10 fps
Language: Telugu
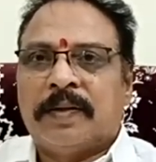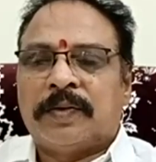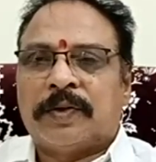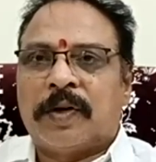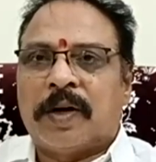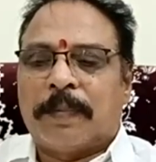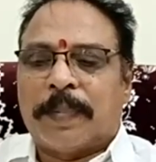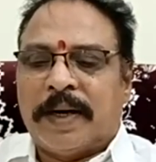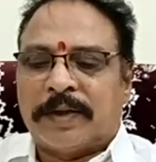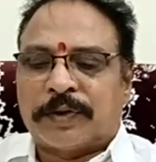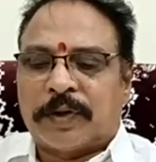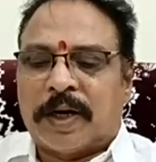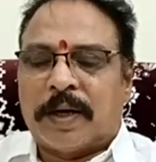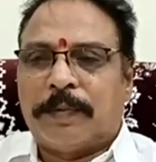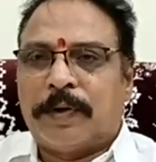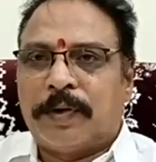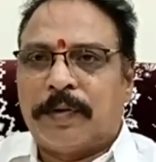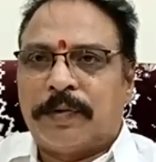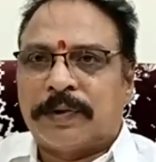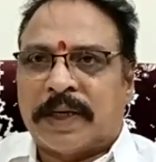సున్నా పాయింట్ సున్నా మూడు
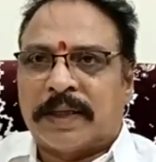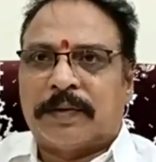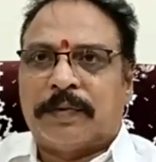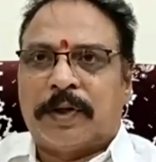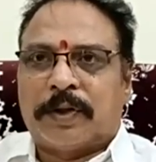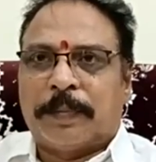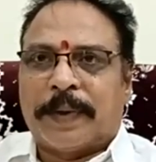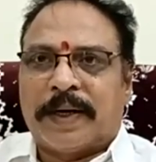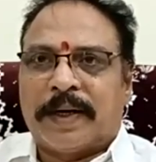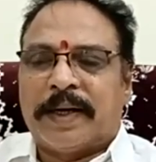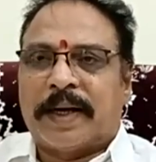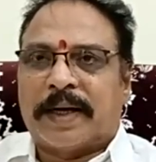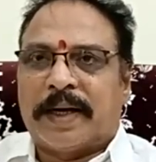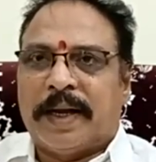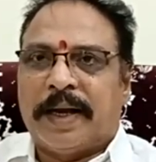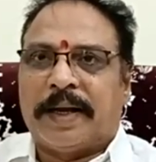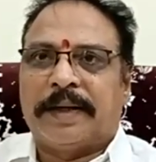శాతం ఓట్లు పెరిగినాయే కానీ